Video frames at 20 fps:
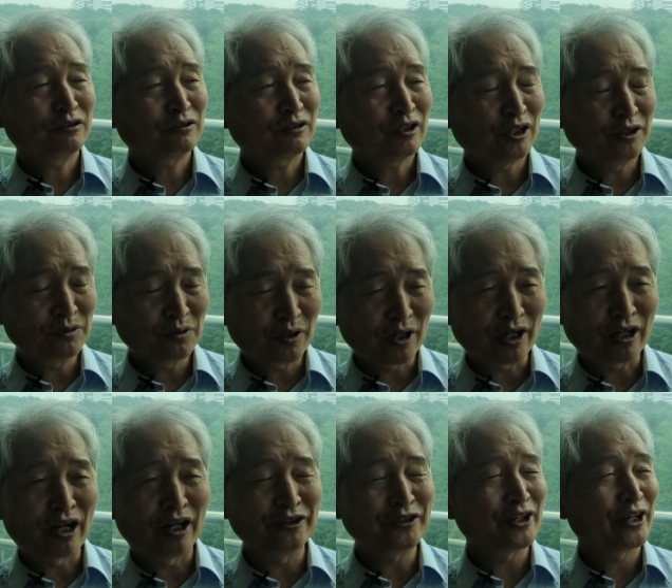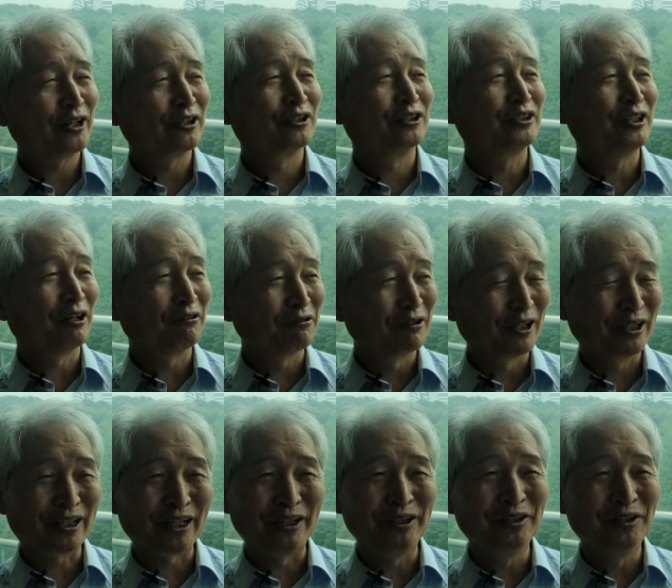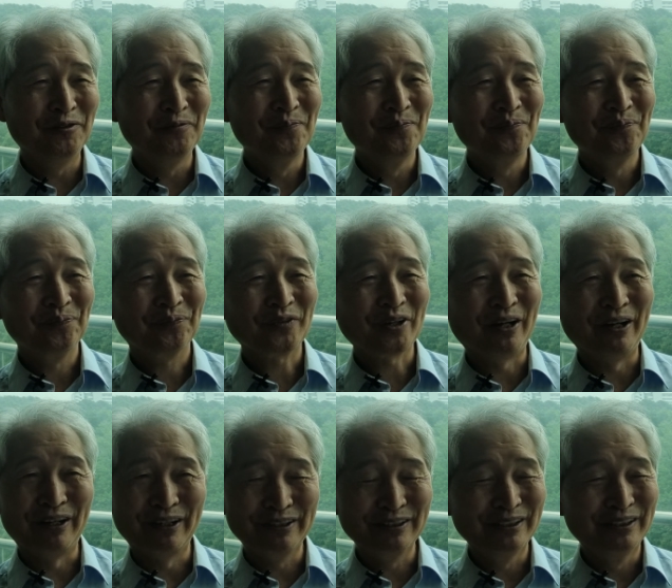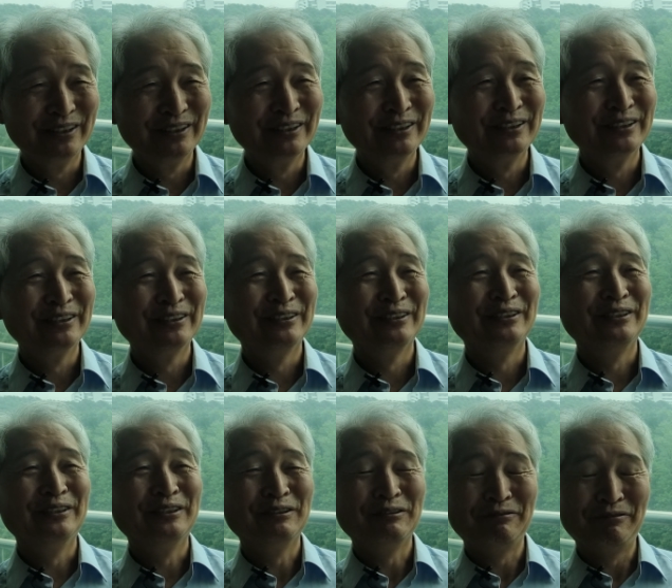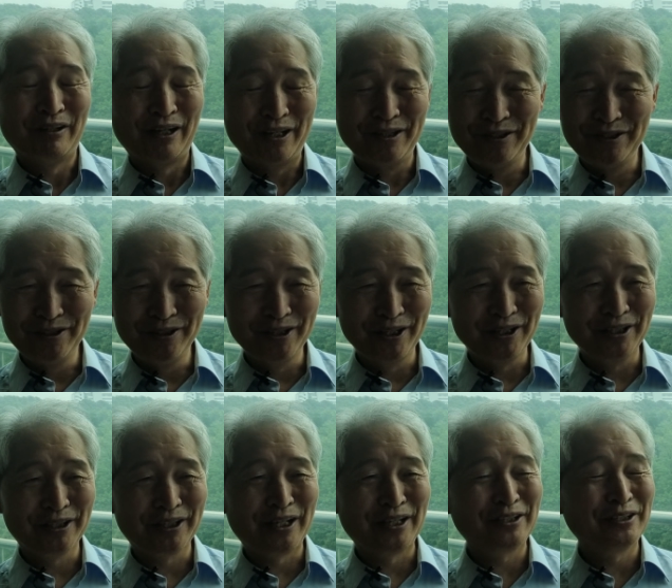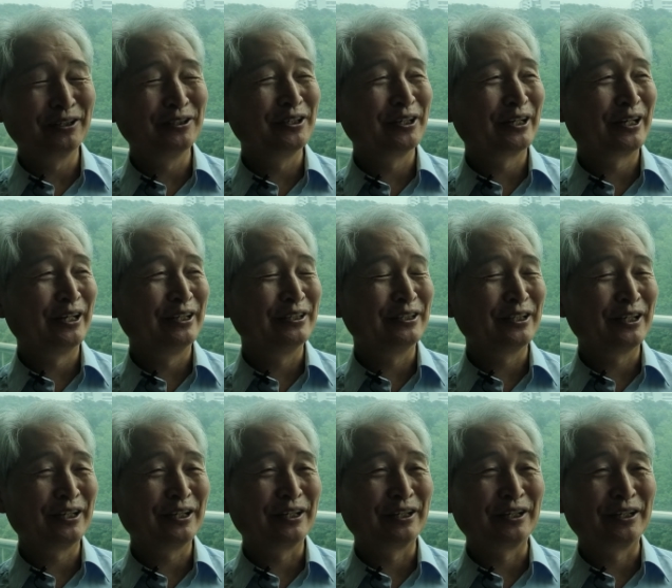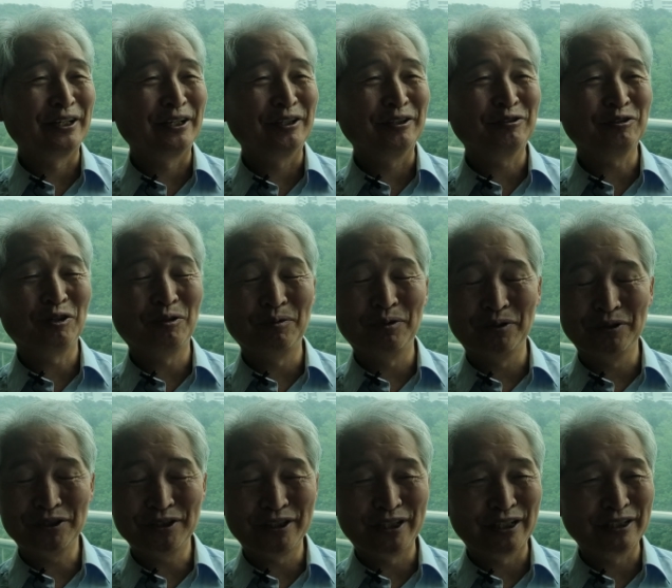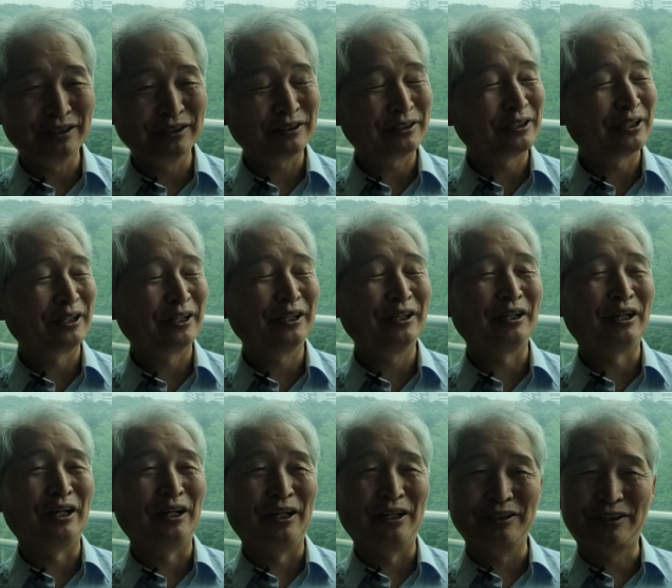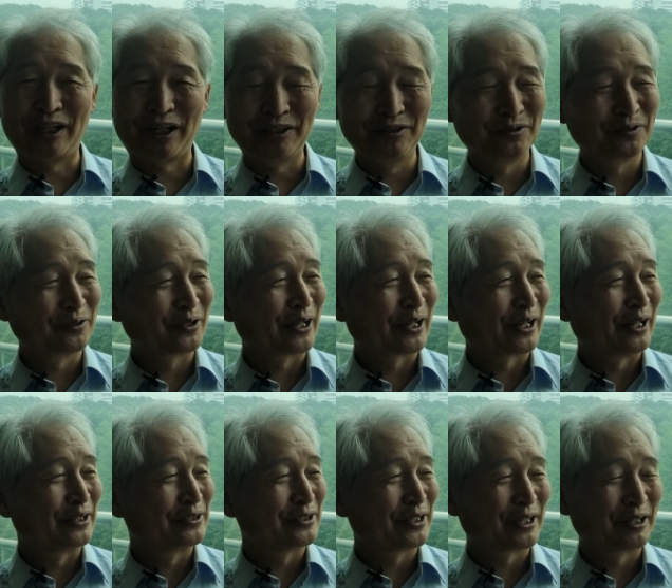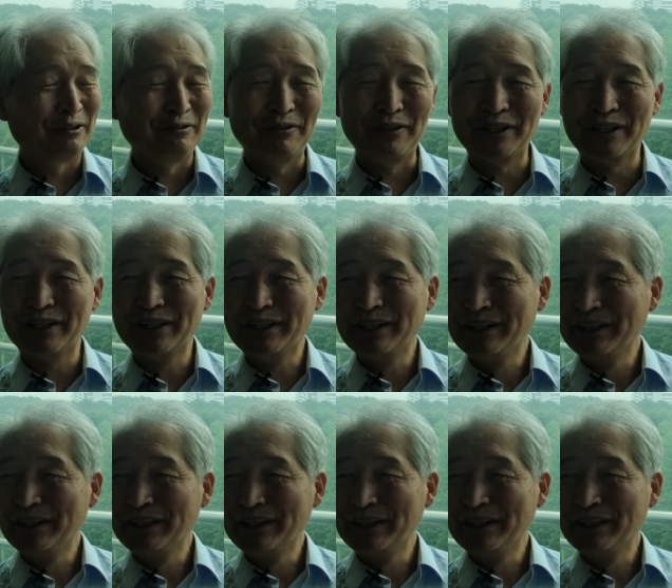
찬송가 가사가 그렇다고 할까요? 아, 완전히 그래서 제가 이제 예, 초보 신앙 때 아, 찬송가 가사가 왜